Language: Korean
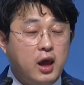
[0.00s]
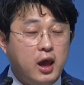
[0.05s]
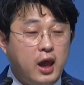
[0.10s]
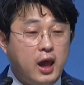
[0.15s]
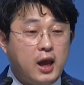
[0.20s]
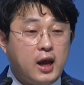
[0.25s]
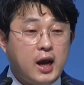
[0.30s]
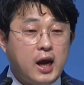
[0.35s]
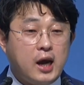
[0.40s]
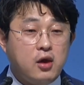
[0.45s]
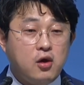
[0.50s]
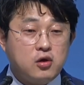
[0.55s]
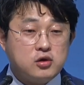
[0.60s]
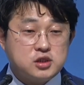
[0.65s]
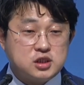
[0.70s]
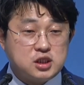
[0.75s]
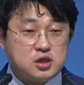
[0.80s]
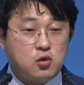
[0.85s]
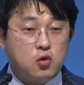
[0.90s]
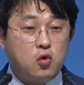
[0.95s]

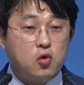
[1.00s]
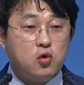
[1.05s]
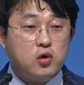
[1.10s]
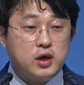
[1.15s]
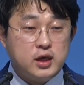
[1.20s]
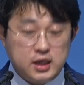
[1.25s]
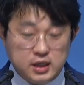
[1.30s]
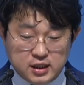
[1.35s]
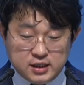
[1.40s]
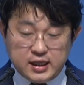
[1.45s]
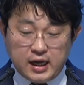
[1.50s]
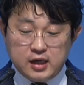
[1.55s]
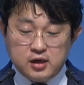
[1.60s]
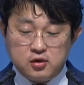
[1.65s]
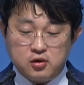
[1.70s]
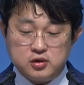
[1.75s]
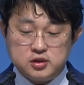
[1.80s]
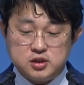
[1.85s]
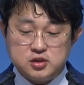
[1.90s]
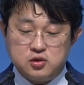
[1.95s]
행하여지고 있다는
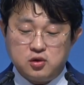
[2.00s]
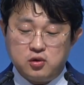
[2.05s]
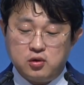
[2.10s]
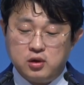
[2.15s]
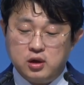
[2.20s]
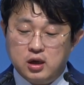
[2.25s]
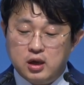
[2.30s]
것이죠.